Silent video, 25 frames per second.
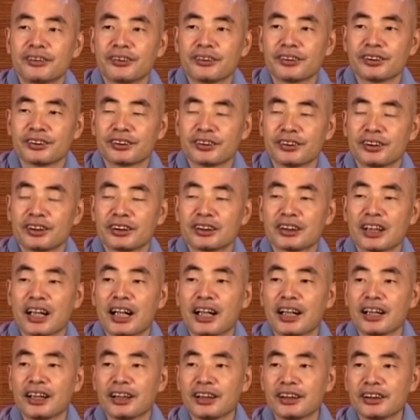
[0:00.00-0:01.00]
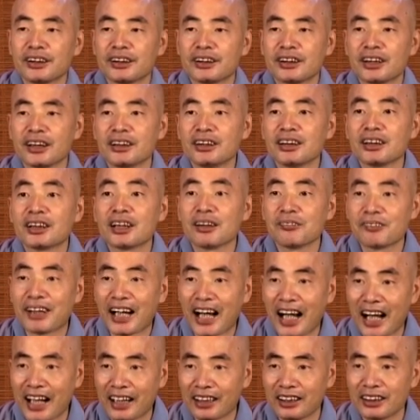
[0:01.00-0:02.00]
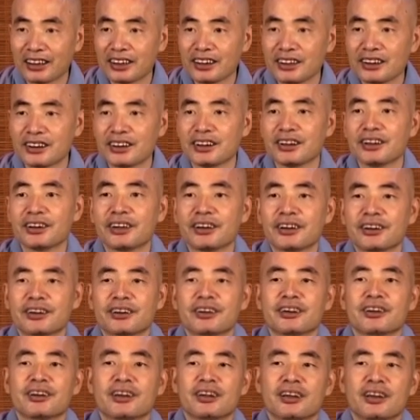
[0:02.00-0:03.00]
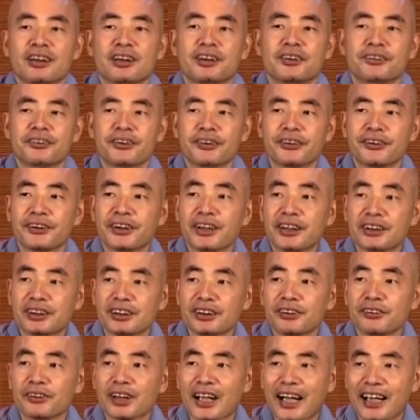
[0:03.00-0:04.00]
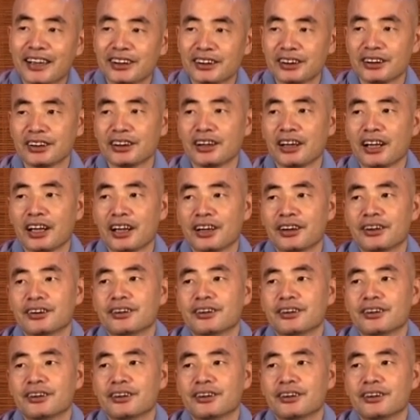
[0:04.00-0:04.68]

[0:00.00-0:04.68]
如果说在天气特别寒的地区，佛陀也是有开启的。